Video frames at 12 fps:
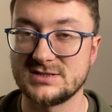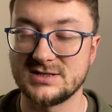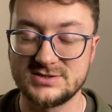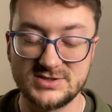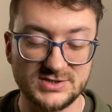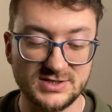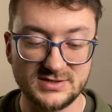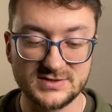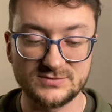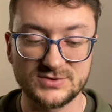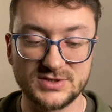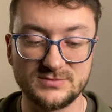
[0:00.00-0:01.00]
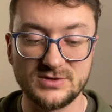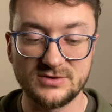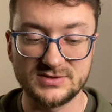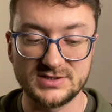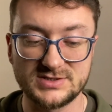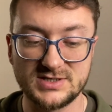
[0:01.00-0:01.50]
tak dzisiaj słyszymy o
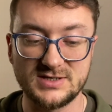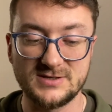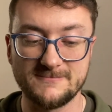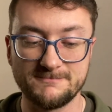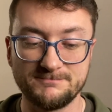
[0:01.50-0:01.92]
nadziei